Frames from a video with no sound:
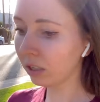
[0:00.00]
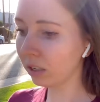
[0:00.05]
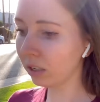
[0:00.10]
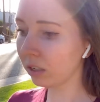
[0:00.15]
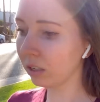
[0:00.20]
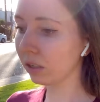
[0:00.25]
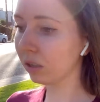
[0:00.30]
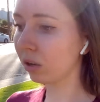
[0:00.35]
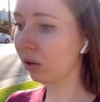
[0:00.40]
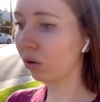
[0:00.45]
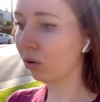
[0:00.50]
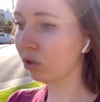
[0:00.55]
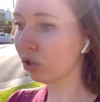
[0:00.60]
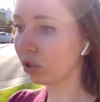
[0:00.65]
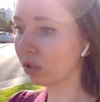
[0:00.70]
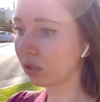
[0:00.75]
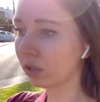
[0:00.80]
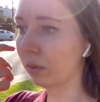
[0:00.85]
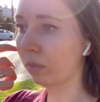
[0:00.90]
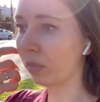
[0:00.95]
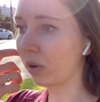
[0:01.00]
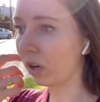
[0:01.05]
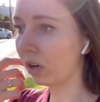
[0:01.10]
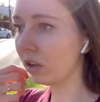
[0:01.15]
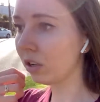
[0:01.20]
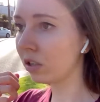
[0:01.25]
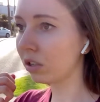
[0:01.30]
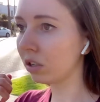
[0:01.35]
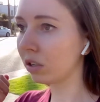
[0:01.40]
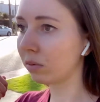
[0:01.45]
Я, короче,
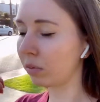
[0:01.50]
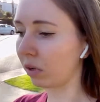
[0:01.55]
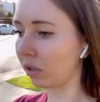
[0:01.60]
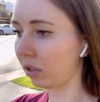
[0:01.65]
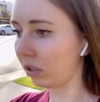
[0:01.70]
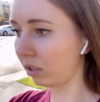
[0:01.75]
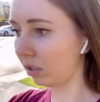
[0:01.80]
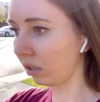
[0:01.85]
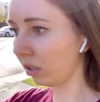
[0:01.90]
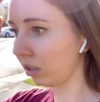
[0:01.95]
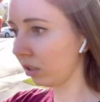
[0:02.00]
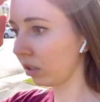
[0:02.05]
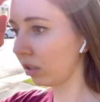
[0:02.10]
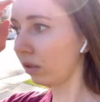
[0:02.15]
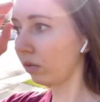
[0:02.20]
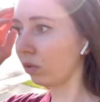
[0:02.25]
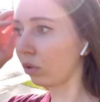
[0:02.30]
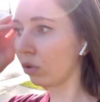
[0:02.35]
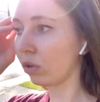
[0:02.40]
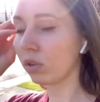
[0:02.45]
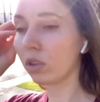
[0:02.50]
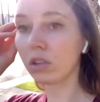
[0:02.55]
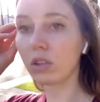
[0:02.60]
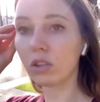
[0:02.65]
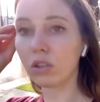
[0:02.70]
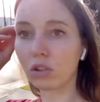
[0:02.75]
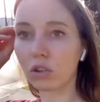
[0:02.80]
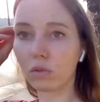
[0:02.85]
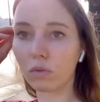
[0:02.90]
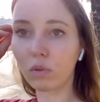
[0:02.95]
запрашивала, просила, и в итоге
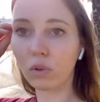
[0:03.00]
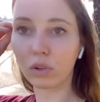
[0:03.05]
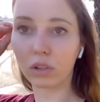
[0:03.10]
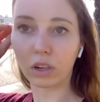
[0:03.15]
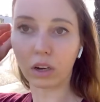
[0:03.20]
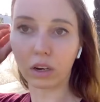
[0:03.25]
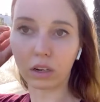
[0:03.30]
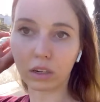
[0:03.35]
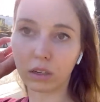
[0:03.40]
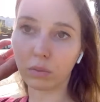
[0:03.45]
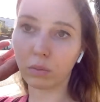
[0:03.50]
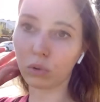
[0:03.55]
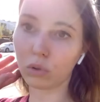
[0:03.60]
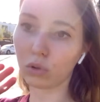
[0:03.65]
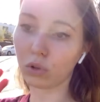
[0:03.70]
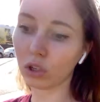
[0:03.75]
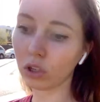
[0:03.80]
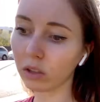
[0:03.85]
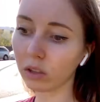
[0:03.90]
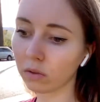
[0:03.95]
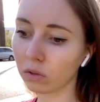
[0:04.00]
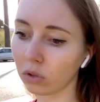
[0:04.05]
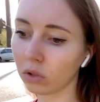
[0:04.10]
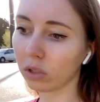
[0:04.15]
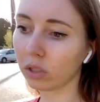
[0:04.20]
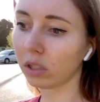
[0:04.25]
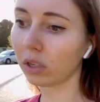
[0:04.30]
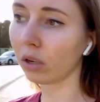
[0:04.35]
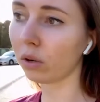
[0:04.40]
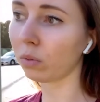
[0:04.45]
ничего так и не получилось всю
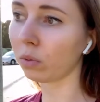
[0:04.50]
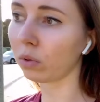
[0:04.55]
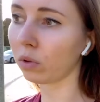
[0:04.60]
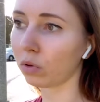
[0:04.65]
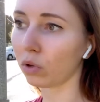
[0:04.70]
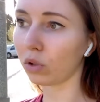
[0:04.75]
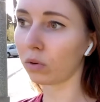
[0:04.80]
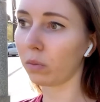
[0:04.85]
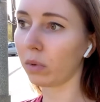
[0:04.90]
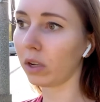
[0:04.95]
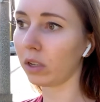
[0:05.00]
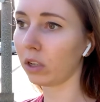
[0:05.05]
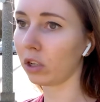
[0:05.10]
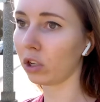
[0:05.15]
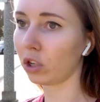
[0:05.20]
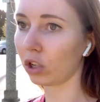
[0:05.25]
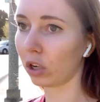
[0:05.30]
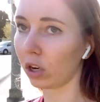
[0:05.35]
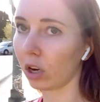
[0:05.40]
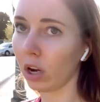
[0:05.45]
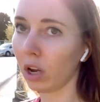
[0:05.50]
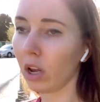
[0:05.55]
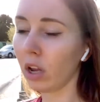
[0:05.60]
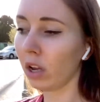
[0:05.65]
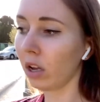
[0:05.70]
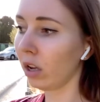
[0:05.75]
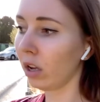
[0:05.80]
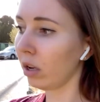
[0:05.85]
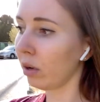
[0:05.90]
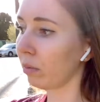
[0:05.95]
неделю, потому что менеджер
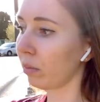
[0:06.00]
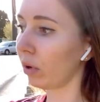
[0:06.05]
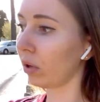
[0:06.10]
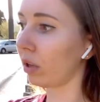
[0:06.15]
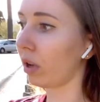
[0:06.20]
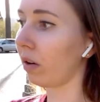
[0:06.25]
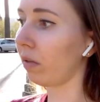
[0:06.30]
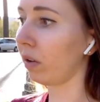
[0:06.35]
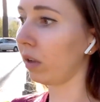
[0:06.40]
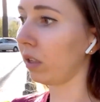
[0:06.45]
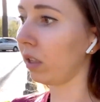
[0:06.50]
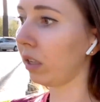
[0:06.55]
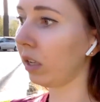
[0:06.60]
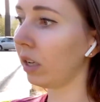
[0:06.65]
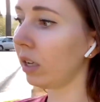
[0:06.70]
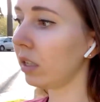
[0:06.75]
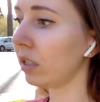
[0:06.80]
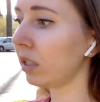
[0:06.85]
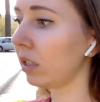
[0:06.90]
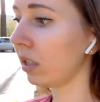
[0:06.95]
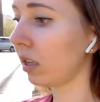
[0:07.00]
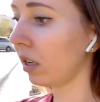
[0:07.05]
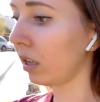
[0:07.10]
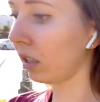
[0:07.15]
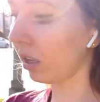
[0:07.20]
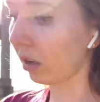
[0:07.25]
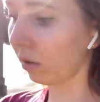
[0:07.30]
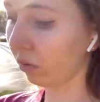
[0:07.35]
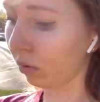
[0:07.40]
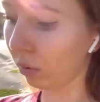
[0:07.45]
была в отъезде,
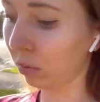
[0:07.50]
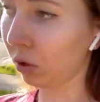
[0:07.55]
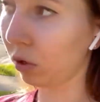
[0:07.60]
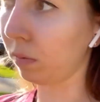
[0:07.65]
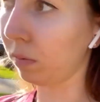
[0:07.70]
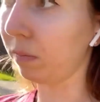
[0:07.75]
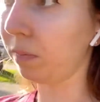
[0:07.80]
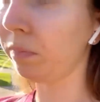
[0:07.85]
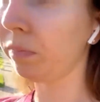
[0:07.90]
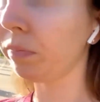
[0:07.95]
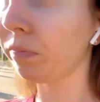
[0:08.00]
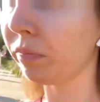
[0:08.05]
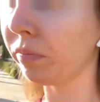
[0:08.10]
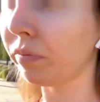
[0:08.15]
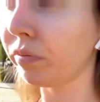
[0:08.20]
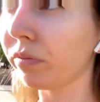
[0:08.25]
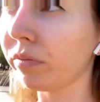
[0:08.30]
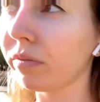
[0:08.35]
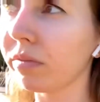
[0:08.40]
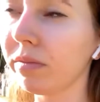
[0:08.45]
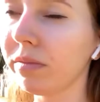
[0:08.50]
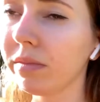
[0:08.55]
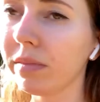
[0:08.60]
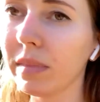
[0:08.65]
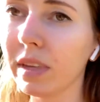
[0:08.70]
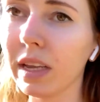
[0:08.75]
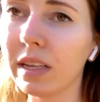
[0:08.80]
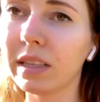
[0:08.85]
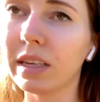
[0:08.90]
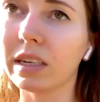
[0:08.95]
она, в общем,
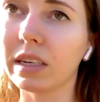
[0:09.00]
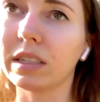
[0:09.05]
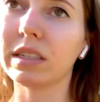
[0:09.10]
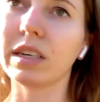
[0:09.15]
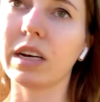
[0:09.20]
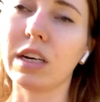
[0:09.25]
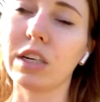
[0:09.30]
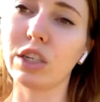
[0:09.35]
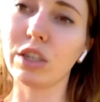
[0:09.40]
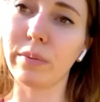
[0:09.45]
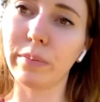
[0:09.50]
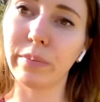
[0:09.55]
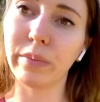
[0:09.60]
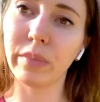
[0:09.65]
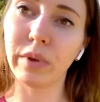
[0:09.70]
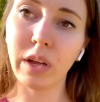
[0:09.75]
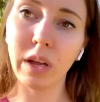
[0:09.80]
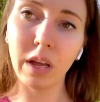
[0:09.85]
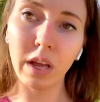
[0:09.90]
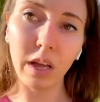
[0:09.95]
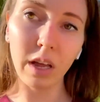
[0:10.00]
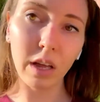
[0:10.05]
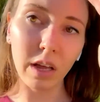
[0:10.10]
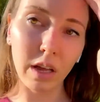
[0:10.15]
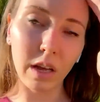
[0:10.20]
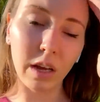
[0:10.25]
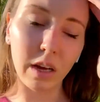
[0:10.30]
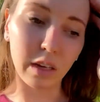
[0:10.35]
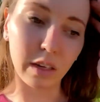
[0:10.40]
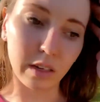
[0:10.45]
так скажем,
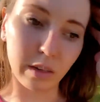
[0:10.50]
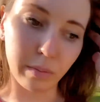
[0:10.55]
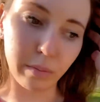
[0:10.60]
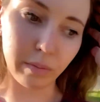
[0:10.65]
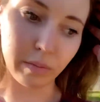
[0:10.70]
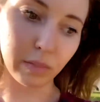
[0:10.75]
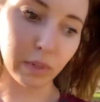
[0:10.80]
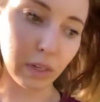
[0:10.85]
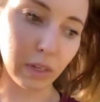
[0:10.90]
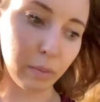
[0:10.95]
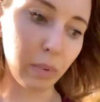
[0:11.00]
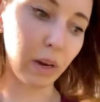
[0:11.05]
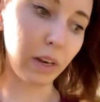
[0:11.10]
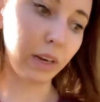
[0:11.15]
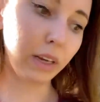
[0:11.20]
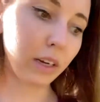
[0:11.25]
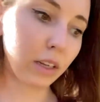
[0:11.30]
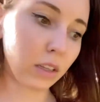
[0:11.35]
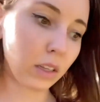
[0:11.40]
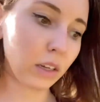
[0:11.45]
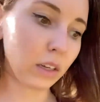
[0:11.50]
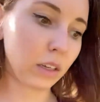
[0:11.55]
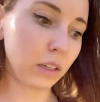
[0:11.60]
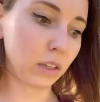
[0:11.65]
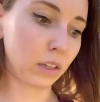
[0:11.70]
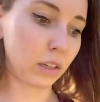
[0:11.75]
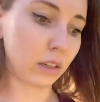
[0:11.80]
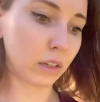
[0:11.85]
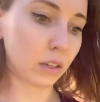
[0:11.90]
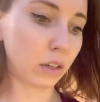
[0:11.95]
э, заболела,
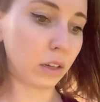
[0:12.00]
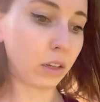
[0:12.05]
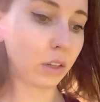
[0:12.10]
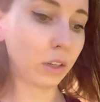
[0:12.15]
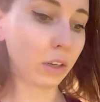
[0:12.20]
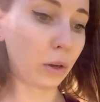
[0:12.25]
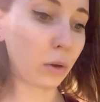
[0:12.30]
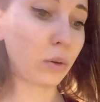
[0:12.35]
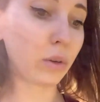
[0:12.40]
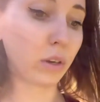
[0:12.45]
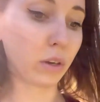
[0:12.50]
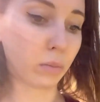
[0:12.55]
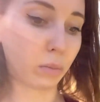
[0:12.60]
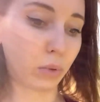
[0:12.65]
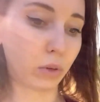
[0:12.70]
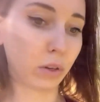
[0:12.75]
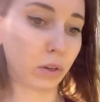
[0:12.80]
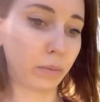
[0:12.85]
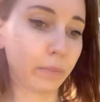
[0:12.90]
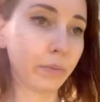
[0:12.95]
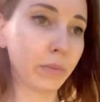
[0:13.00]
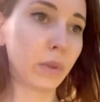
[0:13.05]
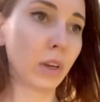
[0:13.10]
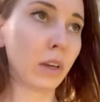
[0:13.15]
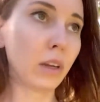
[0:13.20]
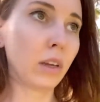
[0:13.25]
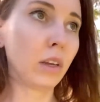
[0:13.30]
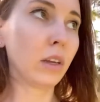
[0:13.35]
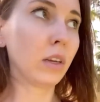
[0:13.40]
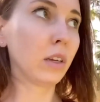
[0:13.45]
и ее не было.
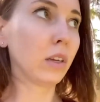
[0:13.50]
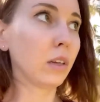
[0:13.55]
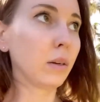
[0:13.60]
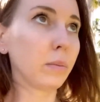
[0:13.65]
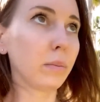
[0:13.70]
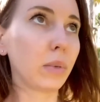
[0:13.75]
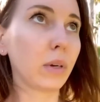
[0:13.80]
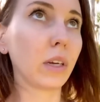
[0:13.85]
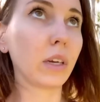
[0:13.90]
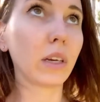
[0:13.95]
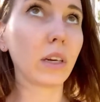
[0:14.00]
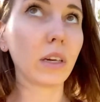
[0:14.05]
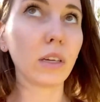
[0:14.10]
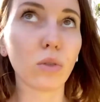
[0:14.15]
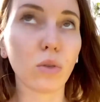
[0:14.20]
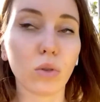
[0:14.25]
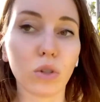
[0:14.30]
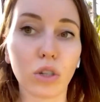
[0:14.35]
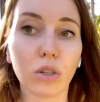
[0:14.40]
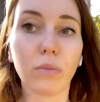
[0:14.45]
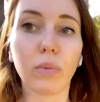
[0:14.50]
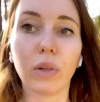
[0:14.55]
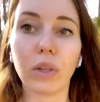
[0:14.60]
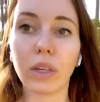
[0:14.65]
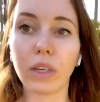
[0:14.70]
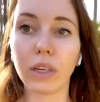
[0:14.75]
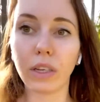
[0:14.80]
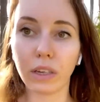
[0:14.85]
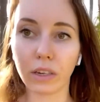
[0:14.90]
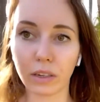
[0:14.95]
Прикрыть тоже было
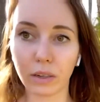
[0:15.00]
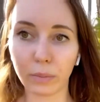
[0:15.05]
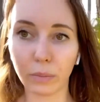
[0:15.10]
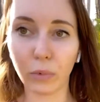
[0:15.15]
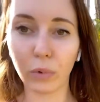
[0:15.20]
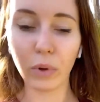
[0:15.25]
некому.